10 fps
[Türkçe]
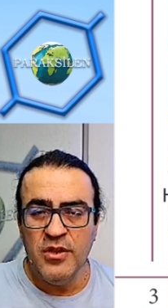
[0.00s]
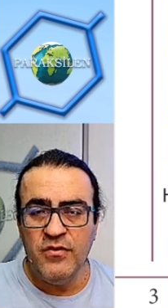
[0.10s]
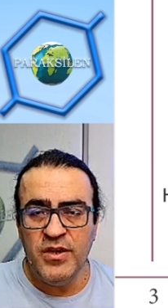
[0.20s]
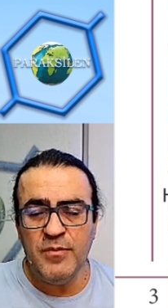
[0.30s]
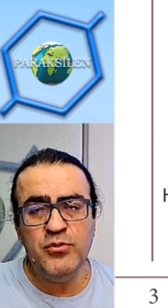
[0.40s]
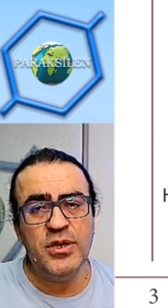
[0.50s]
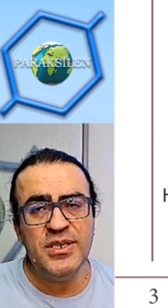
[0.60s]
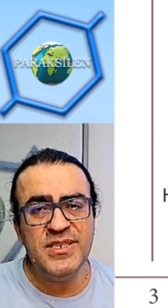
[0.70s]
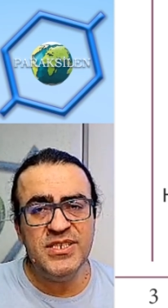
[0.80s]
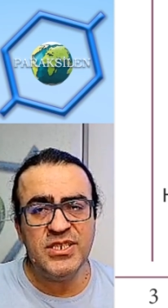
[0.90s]
Veya bunu ana
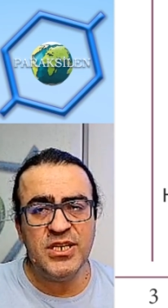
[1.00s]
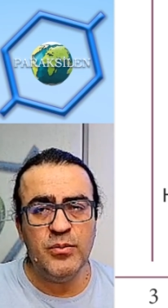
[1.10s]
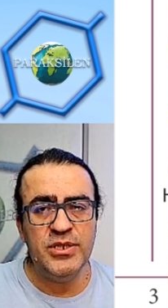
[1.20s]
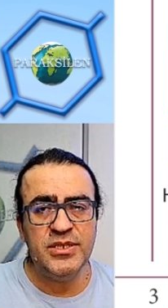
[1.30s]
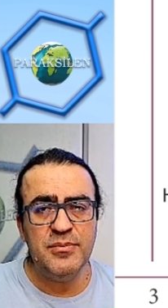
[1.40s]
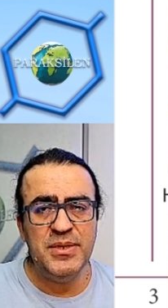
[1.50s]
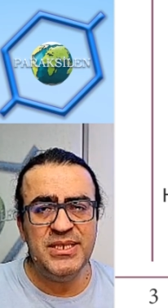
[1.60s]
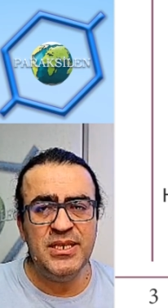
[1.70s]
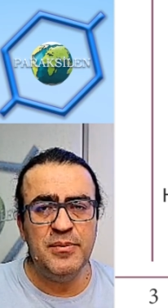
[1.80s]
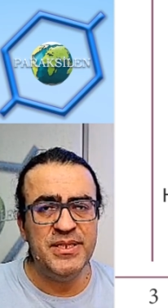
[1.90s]
zincir kabul ettin.
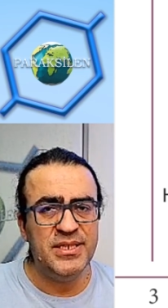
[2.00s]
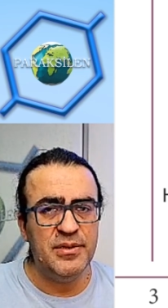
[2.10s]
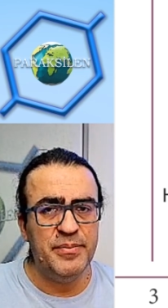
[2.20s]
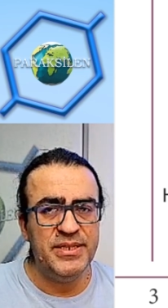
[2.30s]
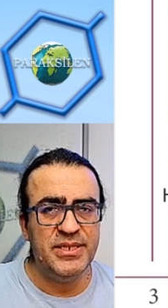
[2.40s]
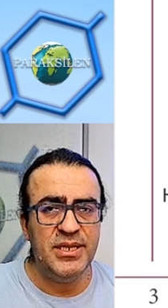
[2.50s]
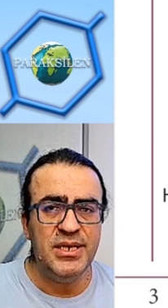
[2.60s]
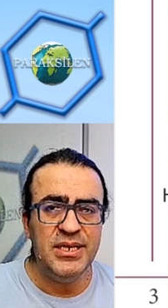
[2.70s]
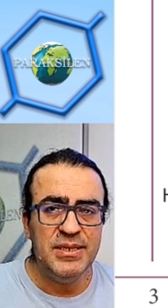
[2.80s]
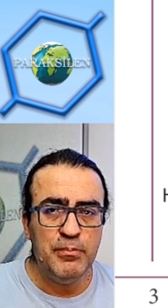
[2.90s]
Metil, metil, metil,
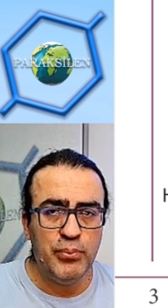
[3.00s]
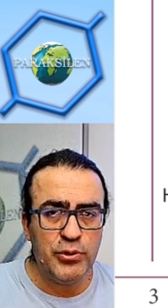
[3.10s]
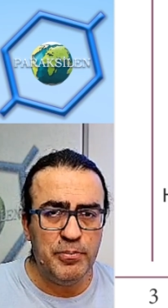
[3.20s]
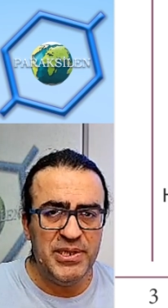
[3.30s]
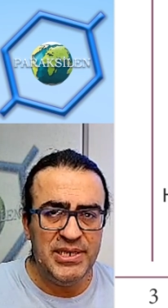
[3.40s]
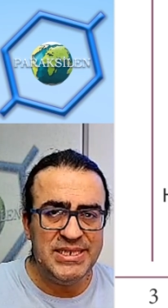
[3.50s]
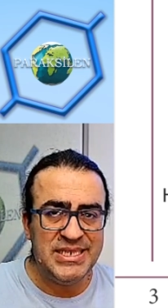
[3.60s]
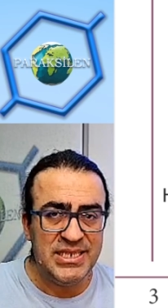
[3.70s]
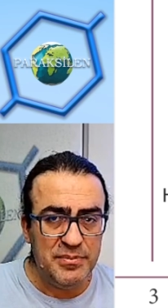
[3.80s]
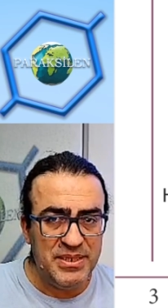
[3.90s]
propil,
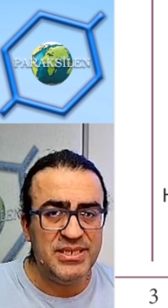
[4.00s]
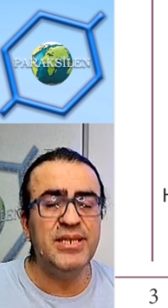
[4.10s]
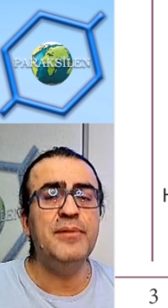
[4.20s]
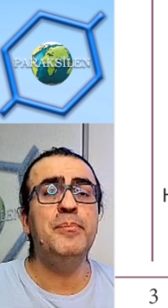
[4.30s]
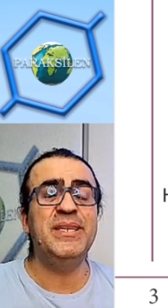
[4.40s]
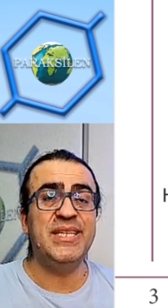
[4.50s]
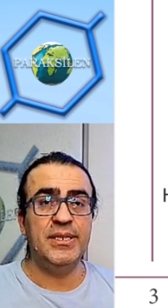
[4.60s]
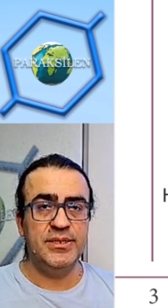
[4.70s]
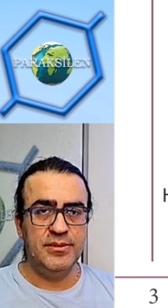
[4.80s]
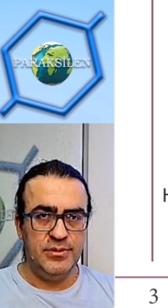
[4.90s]
trimetil,
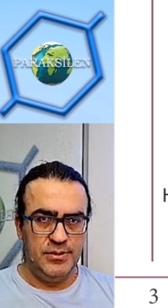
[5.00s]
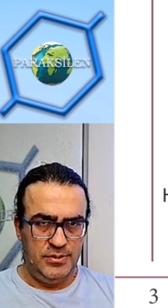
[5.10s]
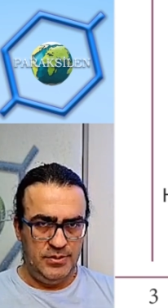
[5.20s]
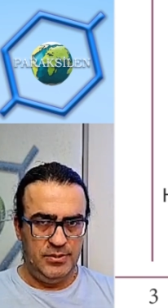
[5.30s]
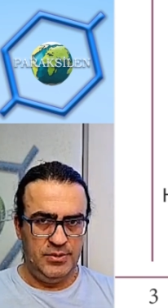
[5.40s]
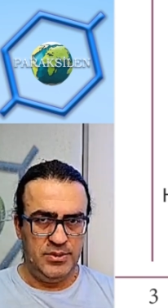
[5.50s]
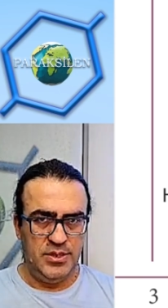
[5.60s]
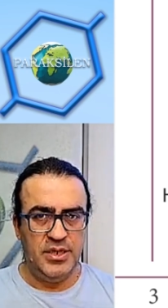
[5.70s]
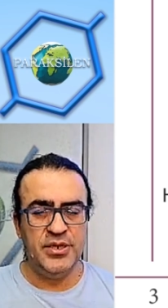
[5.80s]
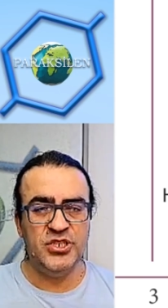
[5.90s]
metan.
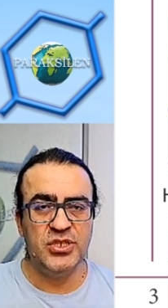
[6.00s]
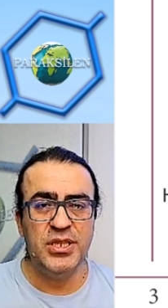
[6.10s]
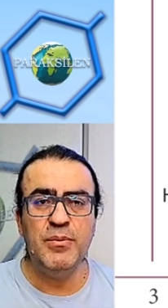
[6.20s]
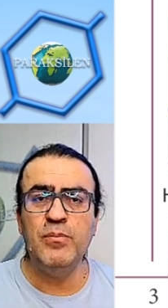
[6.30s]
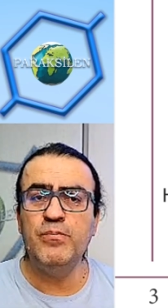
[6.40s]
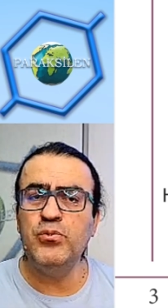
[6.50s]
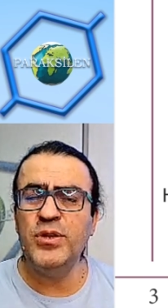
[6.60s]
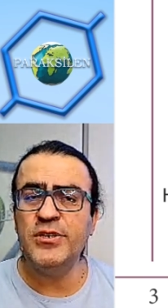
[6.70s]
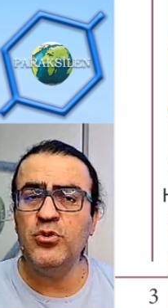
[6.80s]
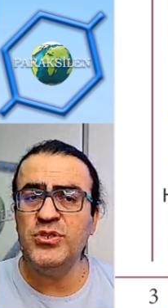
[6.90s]
Anlaştık değil mi?
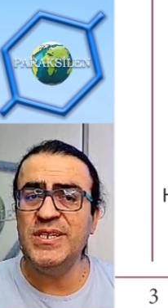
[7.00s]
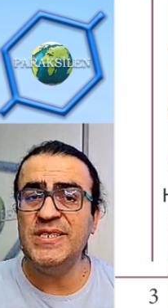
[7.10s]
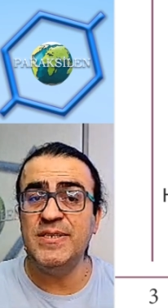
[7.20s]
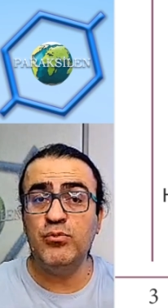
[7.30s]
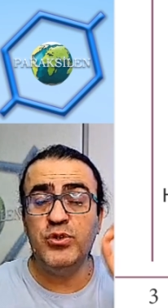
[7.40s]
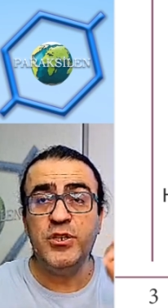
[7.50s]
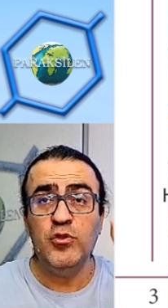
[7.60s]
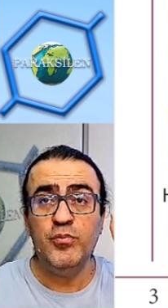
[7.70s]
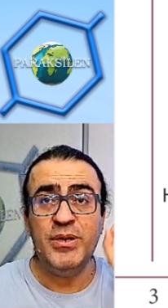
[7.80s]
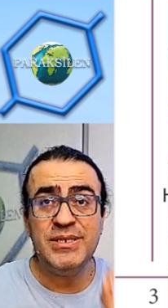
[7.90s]
Bunlar da özel isim. Bunları
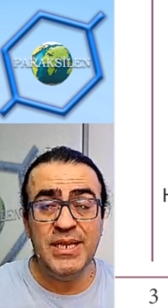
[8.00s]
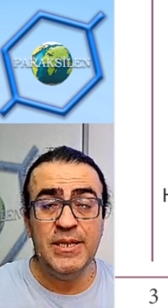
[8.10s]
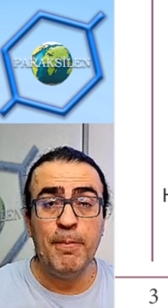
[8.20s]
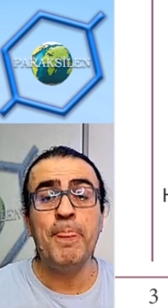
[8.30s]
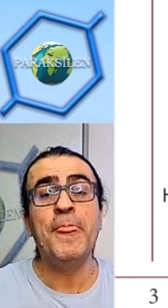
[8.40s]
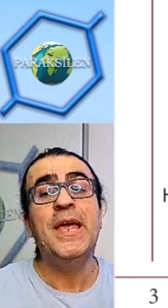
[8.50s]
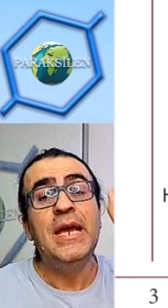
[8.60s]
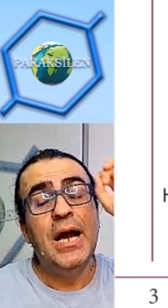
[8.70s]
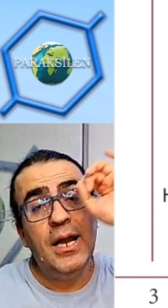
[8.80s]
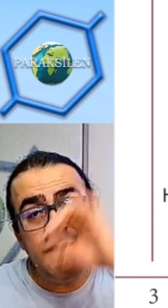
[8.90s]
yupak değil.
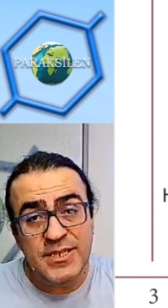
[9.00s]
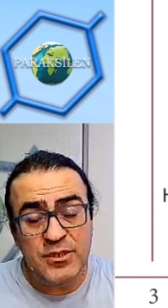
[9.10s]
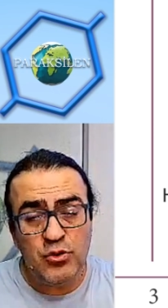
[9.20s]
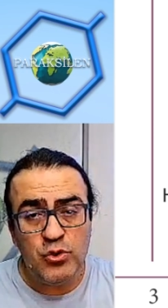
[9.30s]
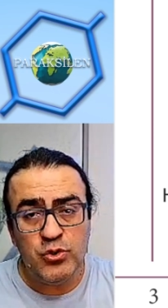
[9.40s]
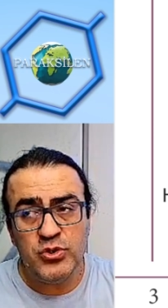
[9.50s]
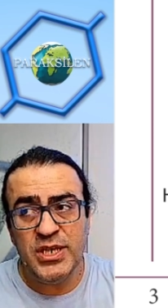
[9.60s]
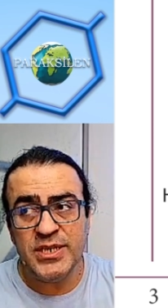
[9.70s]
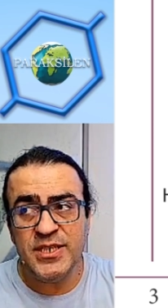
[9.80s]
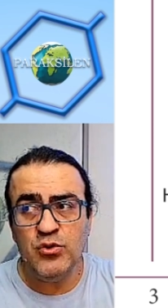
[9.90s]
Hangisi doğrudur
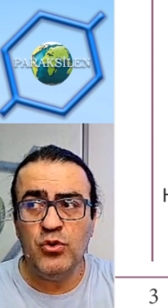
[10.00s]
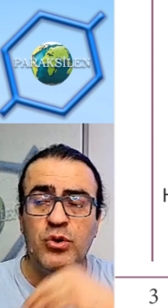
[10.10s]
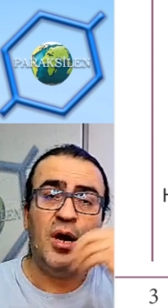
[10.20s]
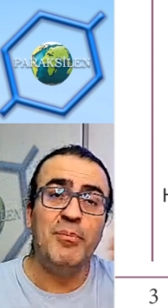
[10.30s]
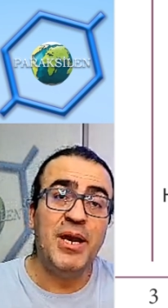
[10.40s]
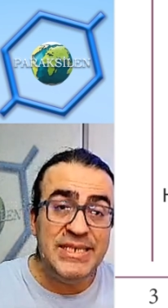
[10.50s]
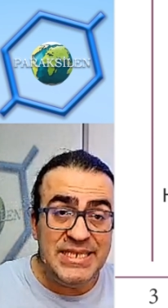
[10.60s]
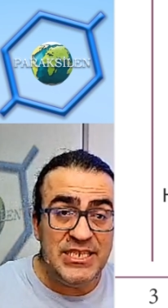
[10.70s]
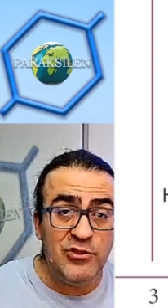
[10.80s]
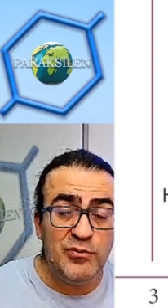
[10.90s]
derse doğru ama
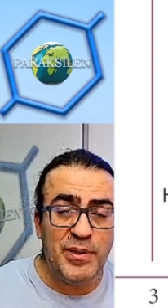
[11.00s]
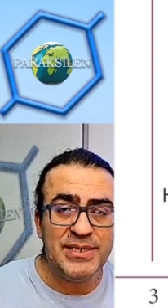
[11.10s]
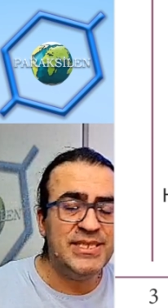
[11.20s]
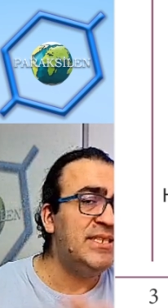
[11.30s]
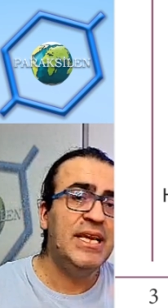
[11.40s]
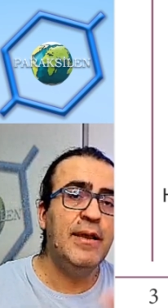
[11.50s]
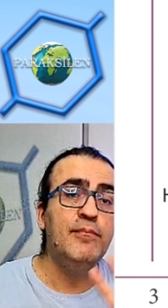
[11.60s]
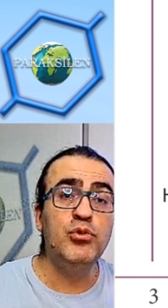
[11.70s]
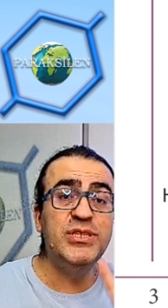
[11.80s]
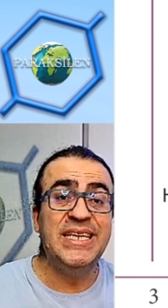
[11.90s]
hangisi yupaktır?
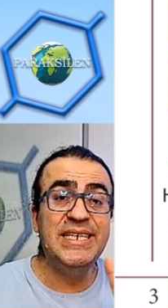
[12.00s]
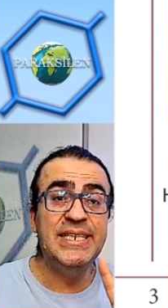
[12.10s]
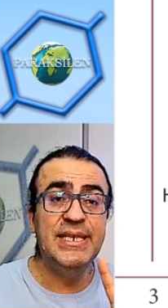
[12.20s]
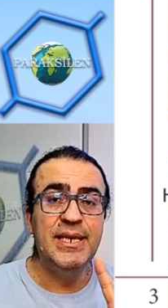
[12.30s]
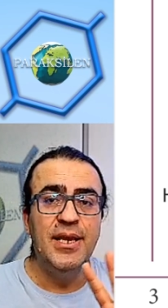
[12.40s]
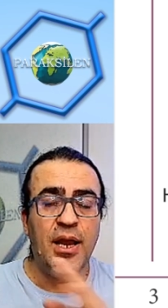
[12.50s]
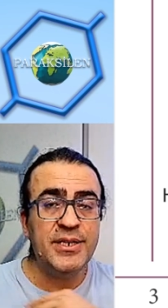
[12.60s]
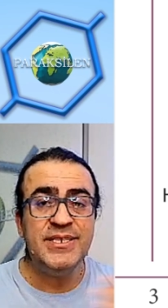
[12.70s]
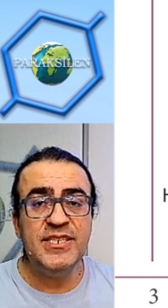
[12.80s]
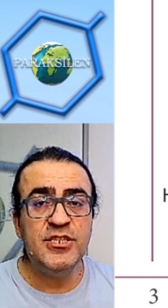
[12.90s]
Bu değil.
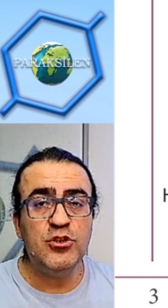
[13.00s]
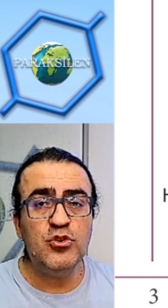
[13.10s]
Ana zinciri